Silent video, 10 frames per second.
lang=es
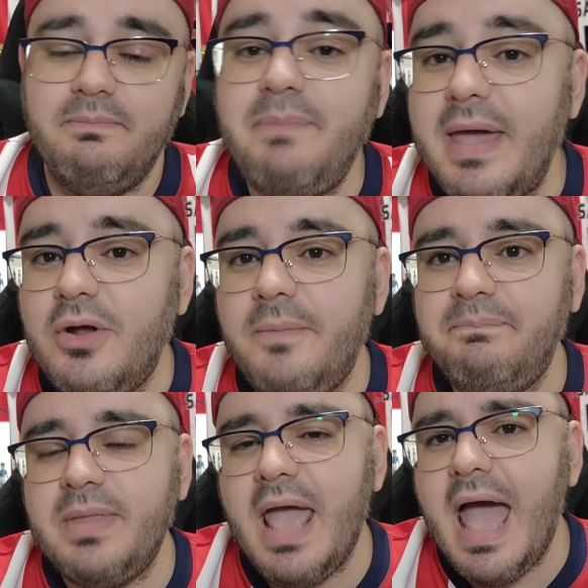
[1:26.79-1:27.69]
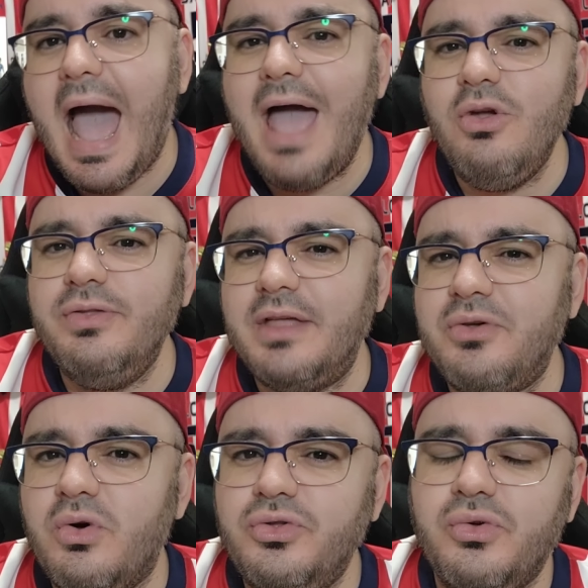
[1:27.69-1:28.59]
Pero hay un
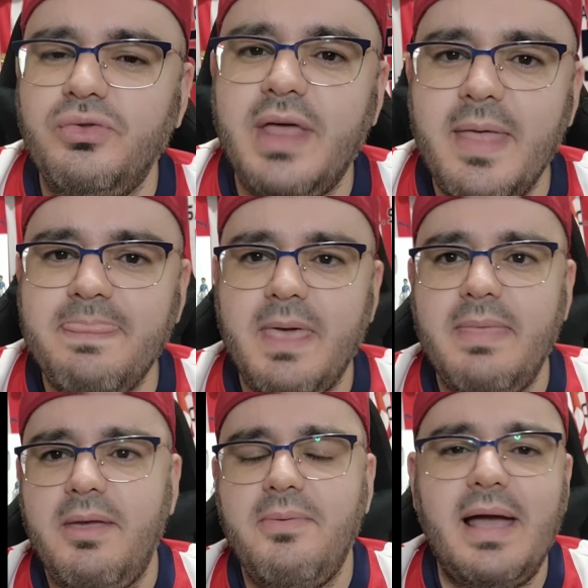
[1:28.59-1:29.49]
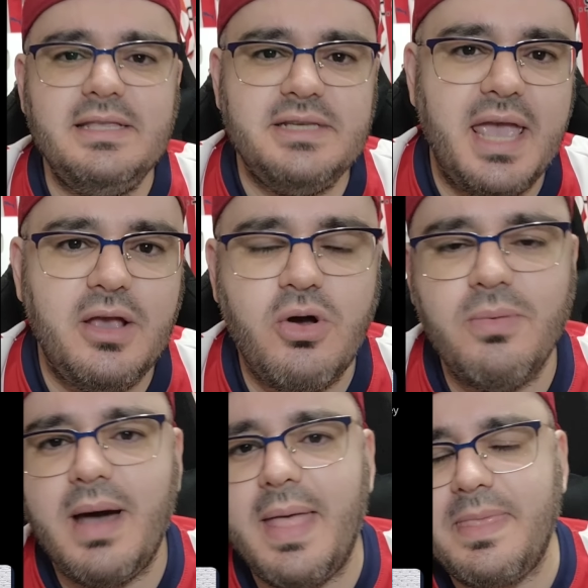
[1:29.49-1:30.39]
dato contundente de Iván
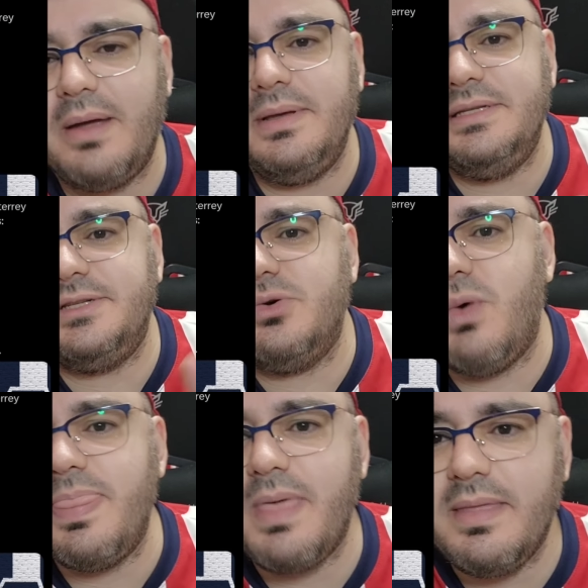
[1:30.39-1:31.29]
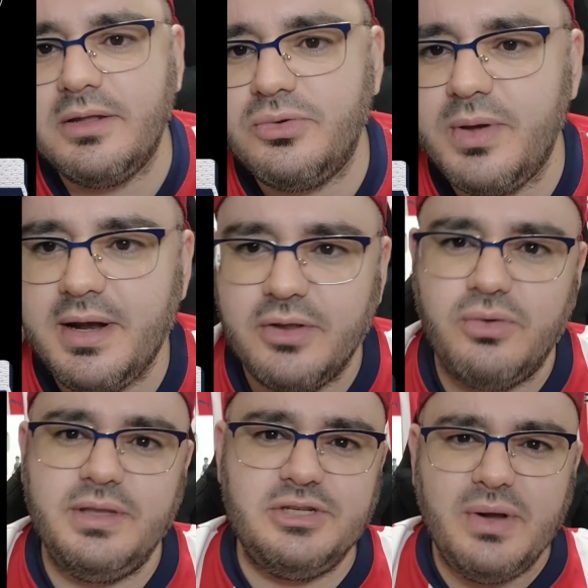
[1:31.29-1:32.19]
Jacob a través de su cuenta de Twitter,
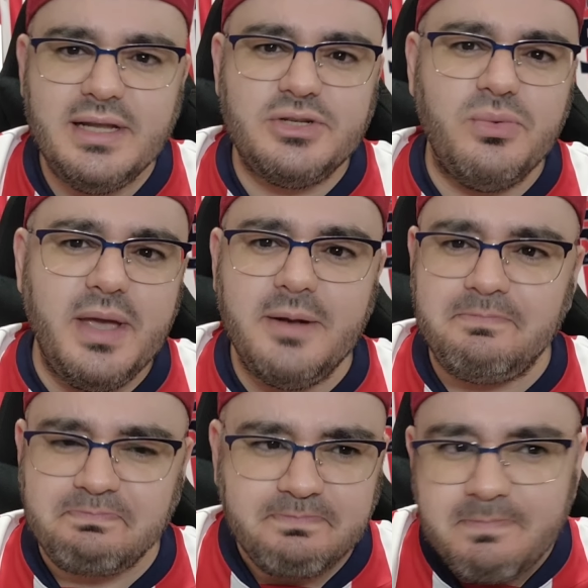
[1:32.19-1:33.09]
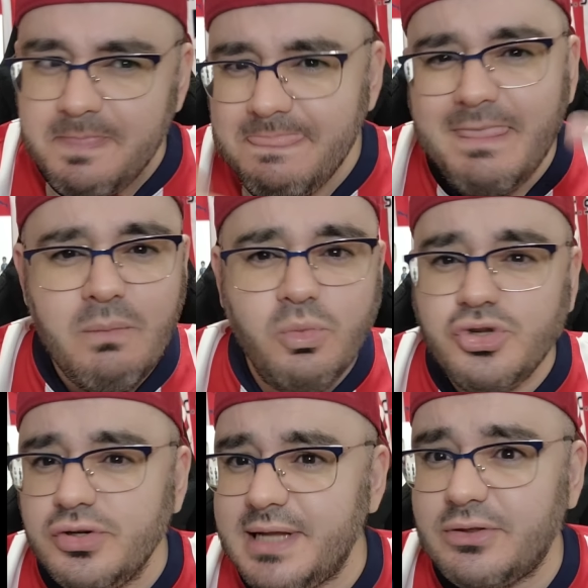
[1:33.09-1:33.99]
donde suele subir
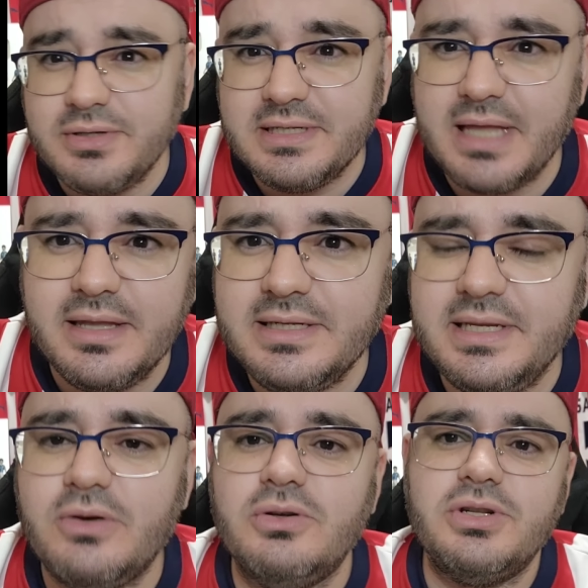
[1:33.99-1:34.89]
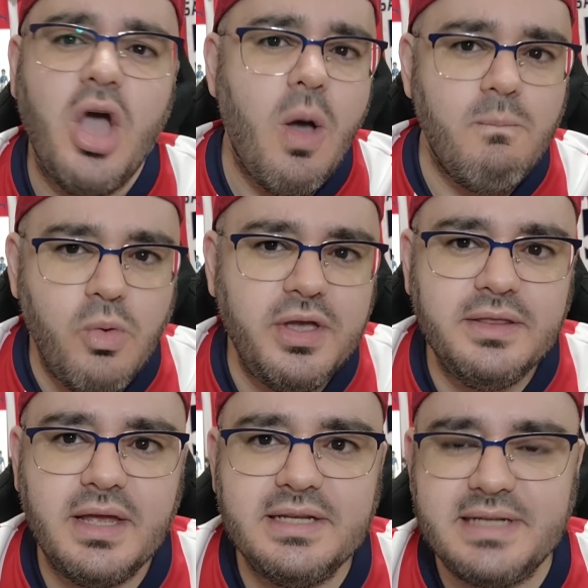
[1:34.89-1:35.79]
muchos datos estadísticos muy
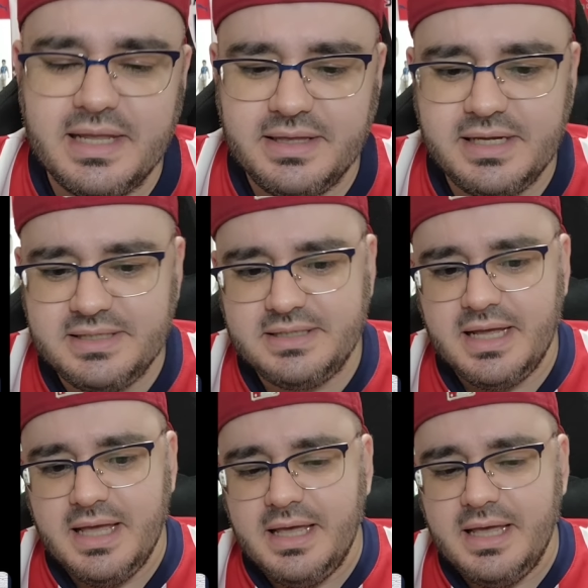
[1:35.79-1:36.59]
interesantes.